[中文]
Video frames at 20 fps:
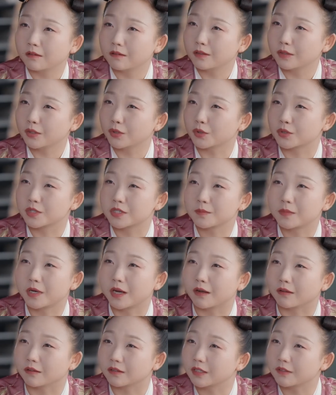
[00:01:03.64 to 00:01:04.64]
有这么
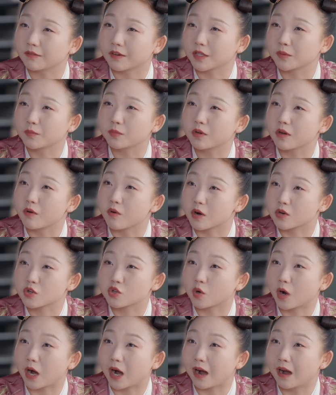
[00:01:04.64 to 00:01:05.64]
好的地方，你不跟我
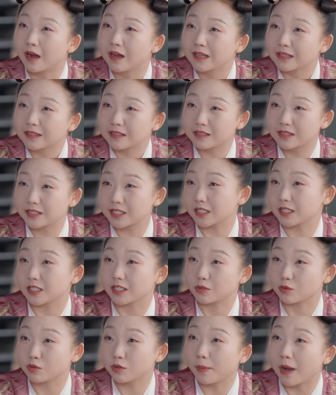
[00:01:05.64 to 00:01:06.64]
说，你自己
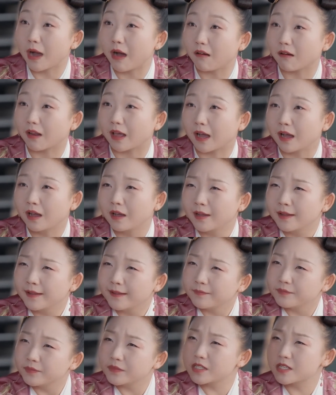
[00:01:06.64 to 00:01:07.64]
去泡了。
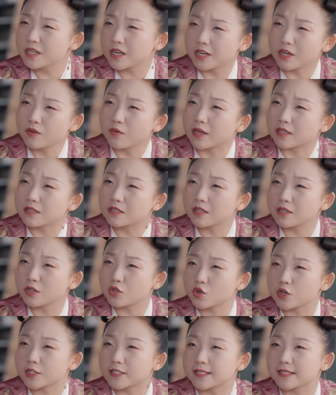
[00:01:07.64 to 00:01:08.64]
你这个人往轻了
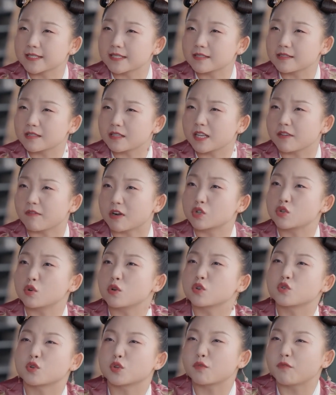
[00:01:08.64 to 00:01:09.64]
说就是自私自利，往
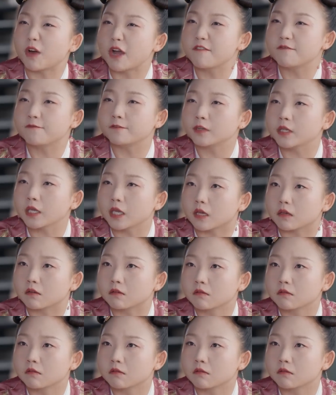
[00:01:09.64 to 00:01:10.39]
重了说就忘恩负义。